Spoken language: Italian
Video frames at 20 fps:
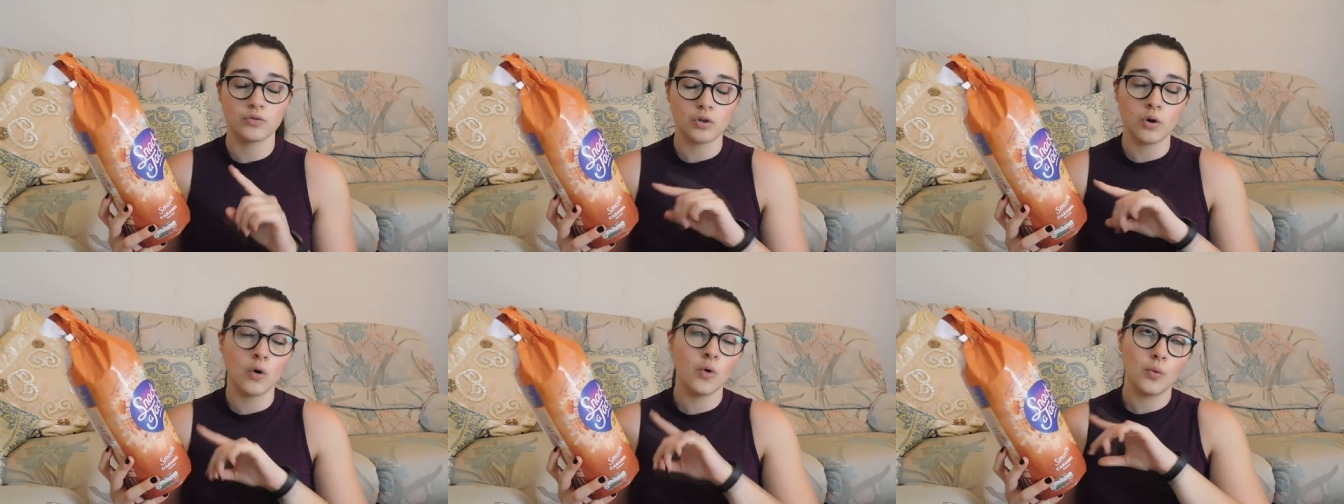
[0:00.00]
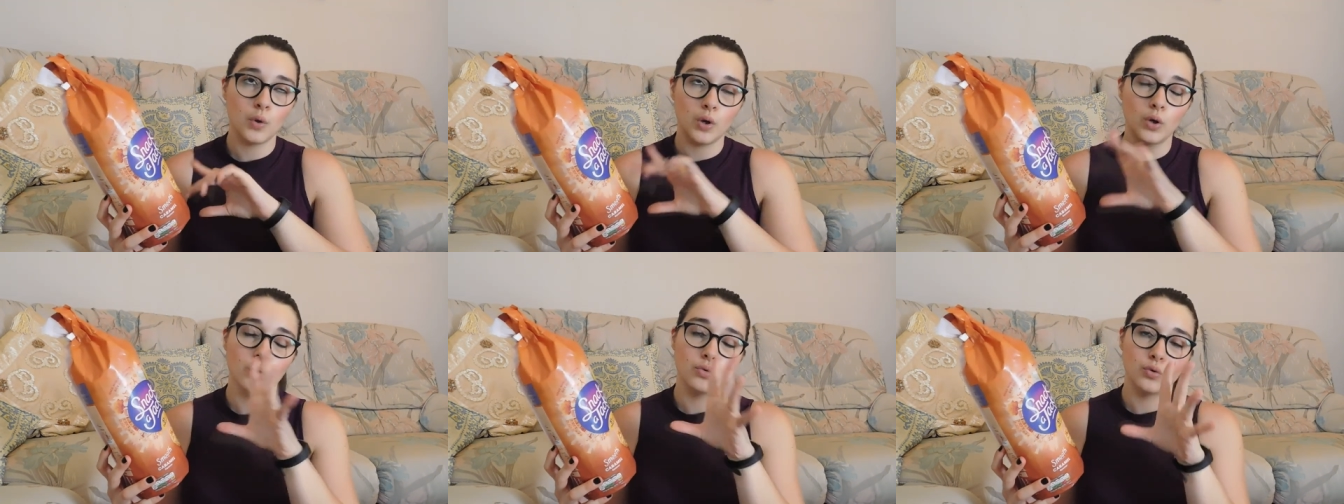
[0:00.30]
con
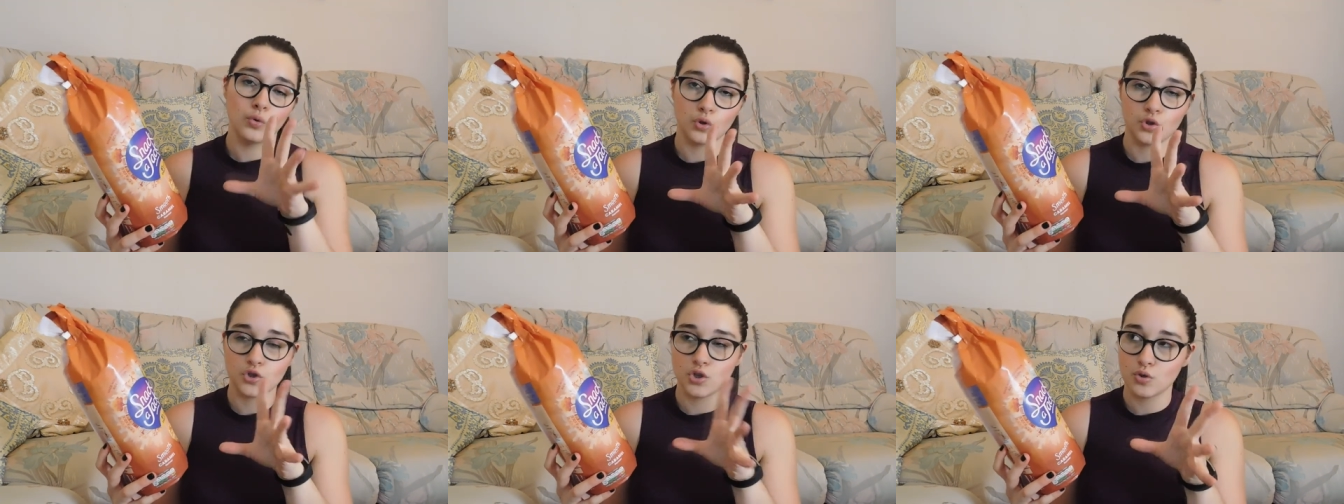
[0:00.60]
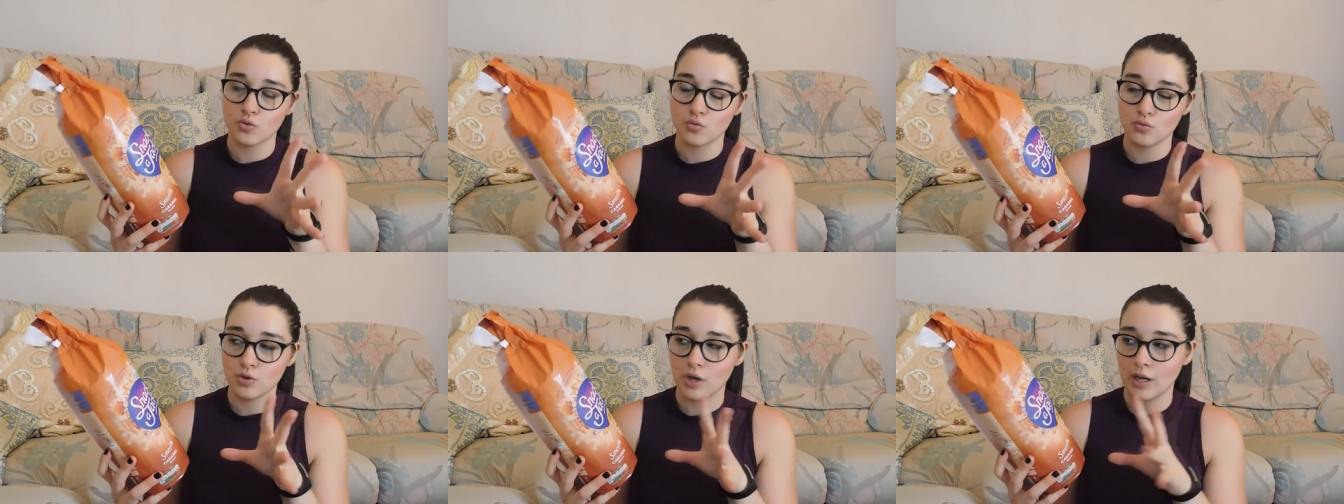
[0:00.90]
quello dolce
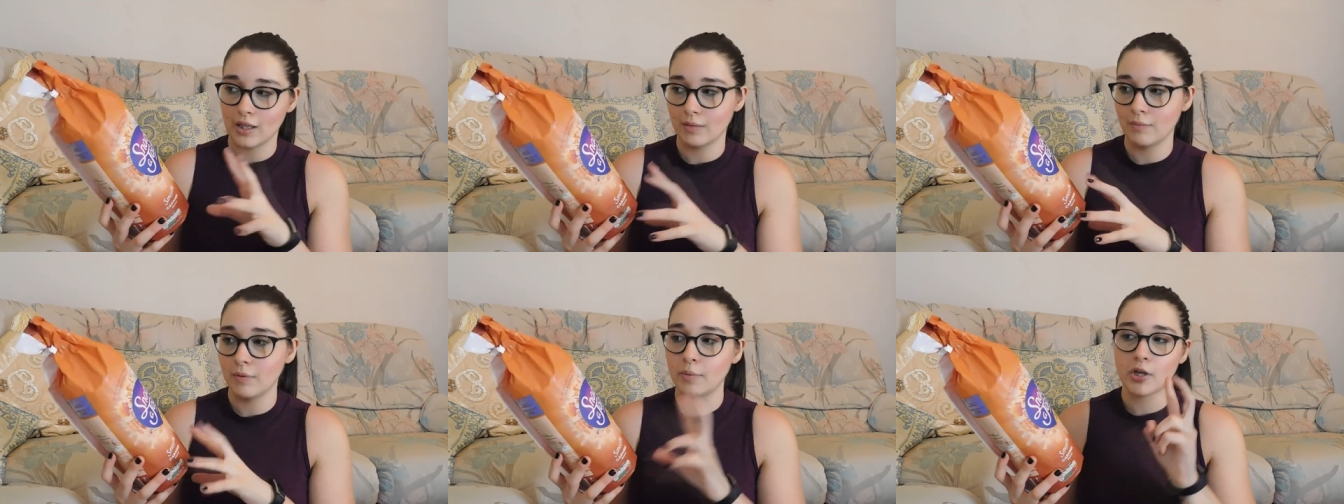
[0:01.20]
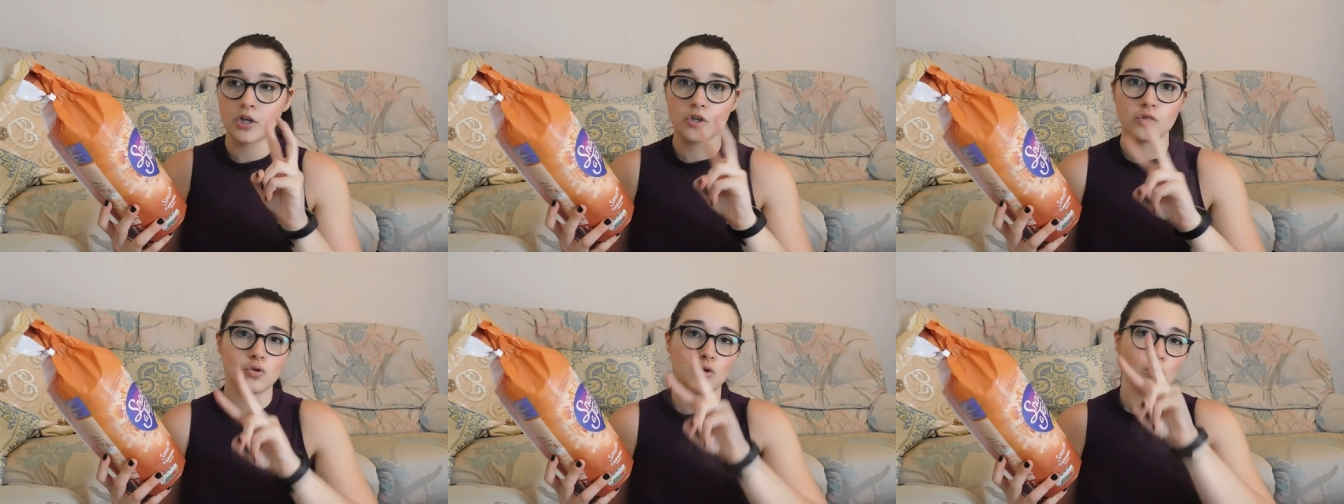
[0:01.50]
scusatemi
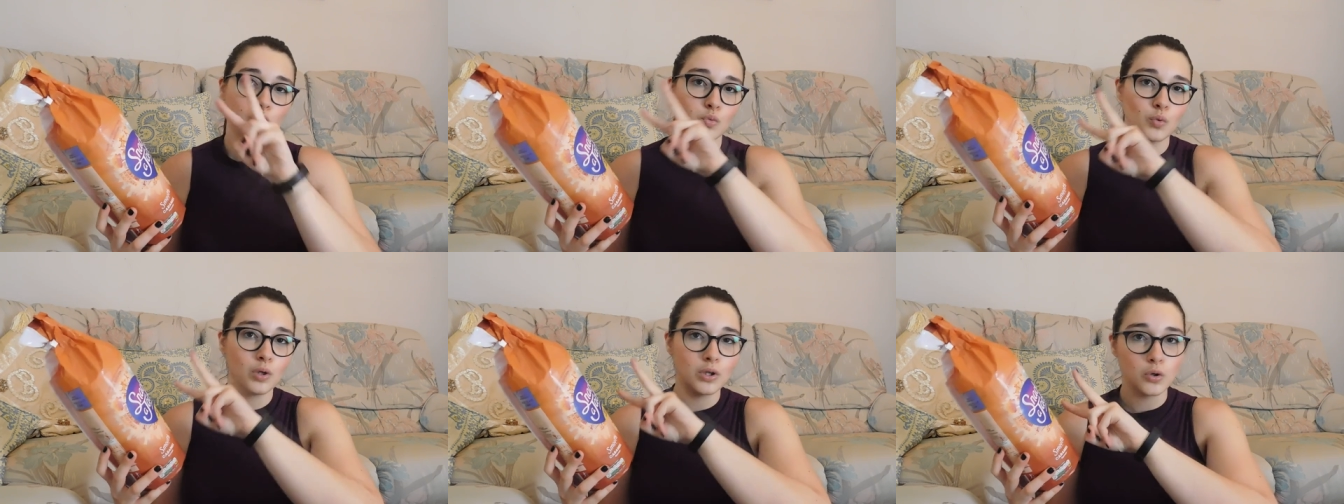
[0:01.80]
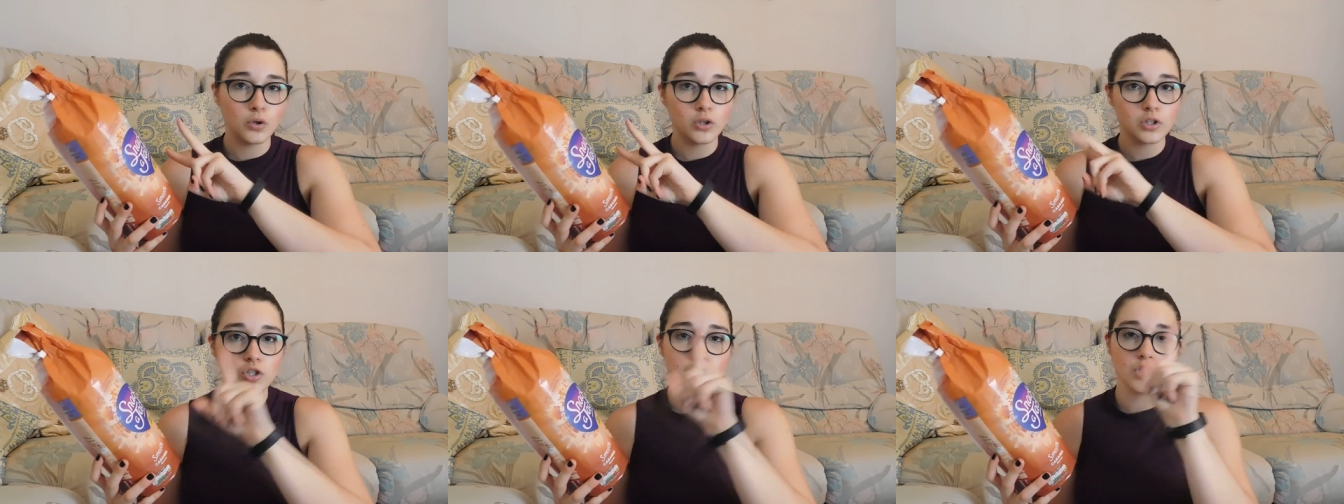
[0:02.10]
perché ci sono due
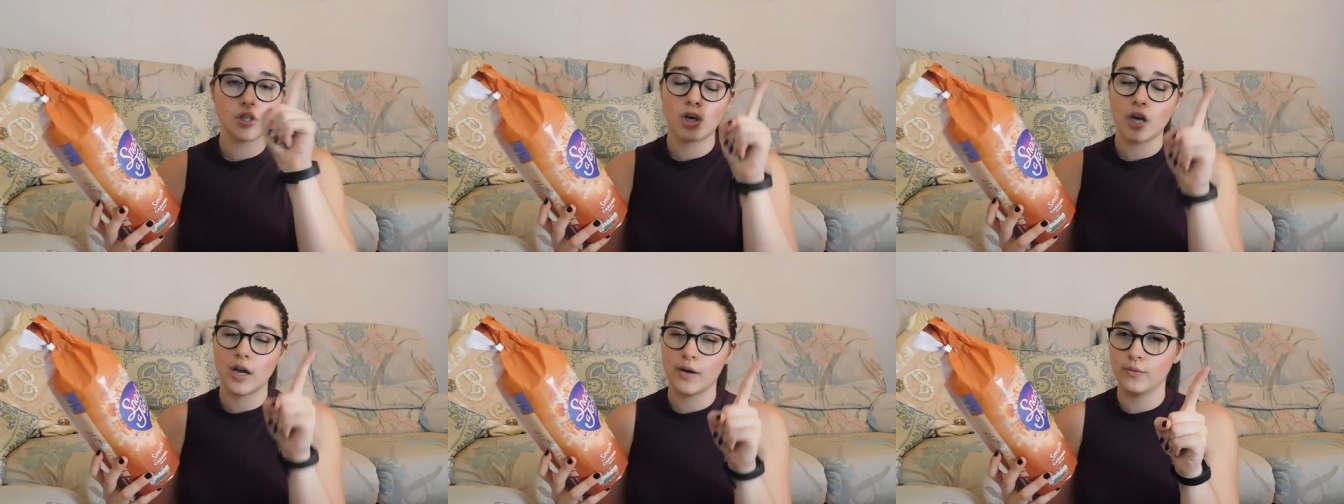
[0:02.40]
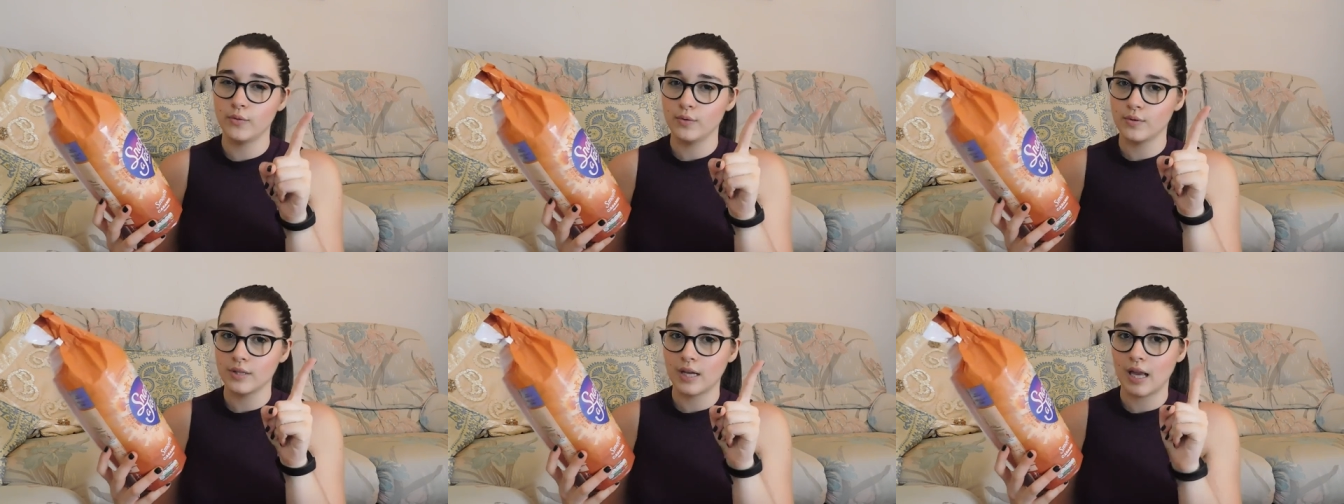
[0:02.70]
dolci e
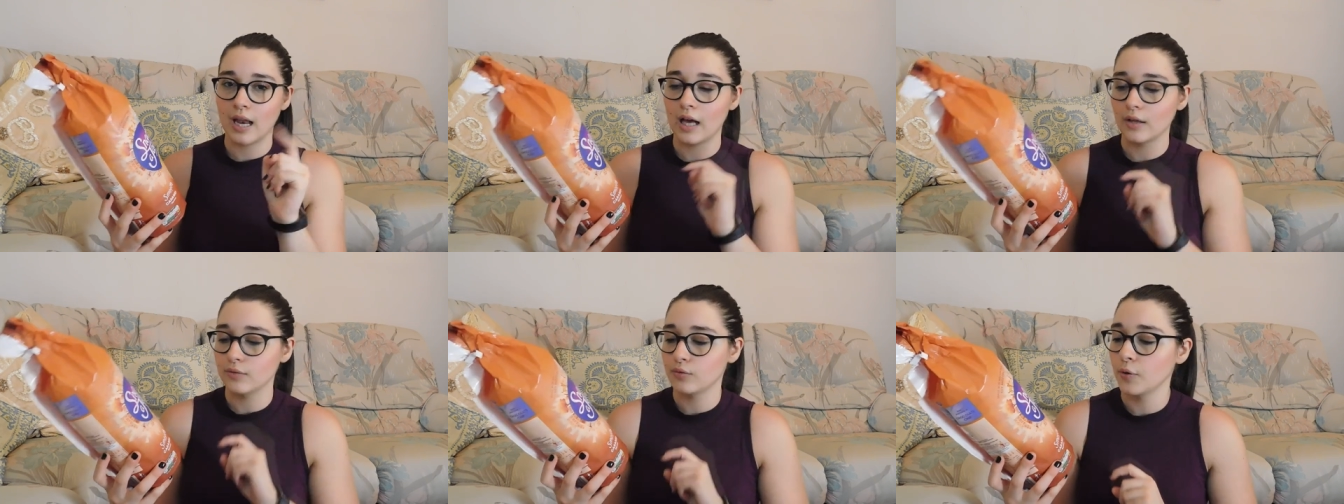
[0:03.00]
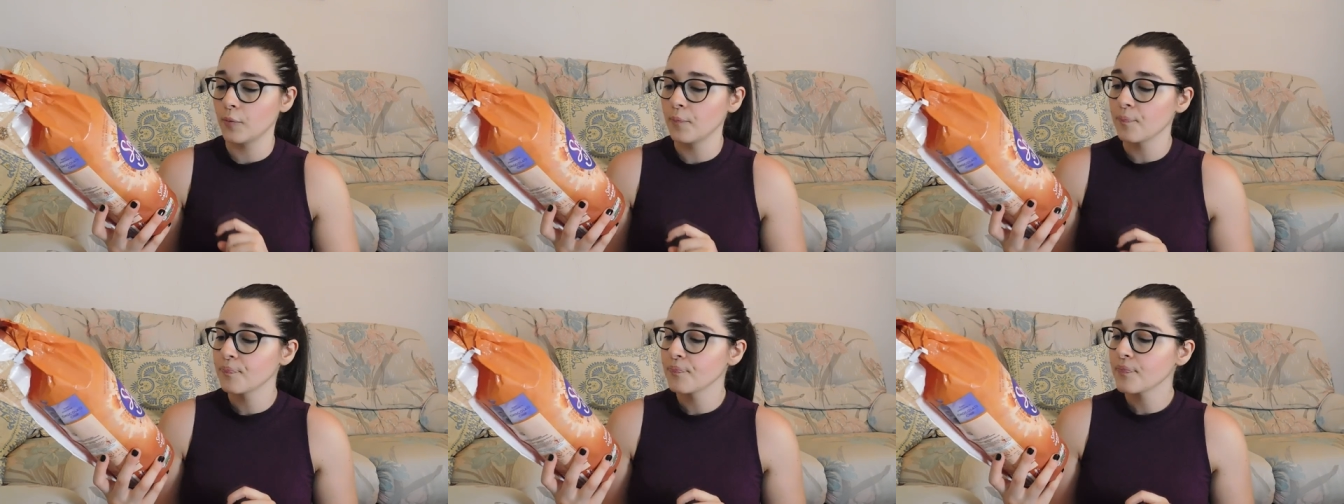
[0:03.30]
uno
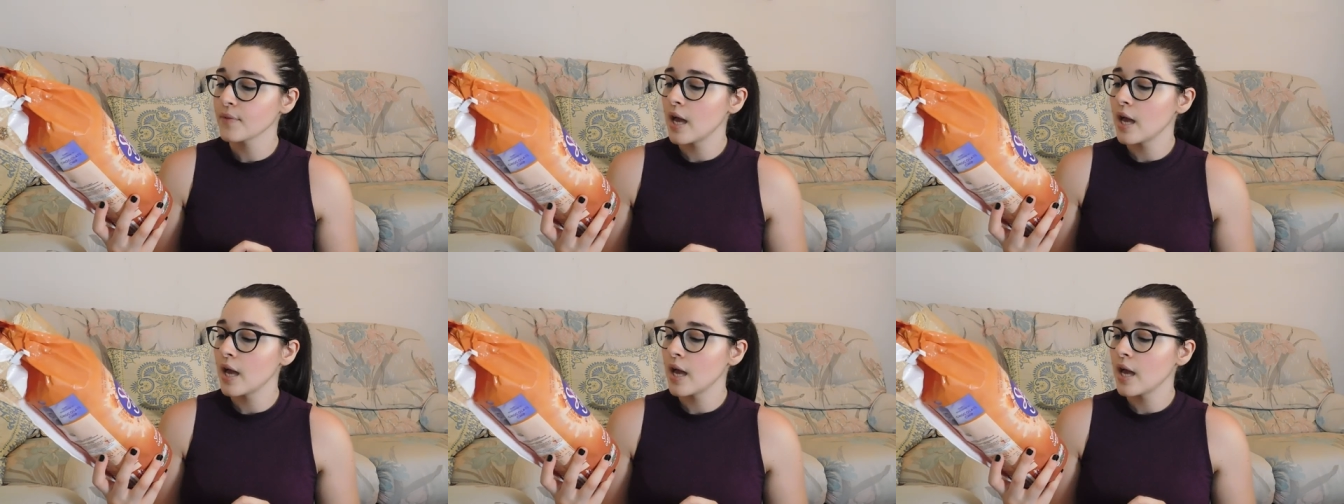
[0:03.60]
salato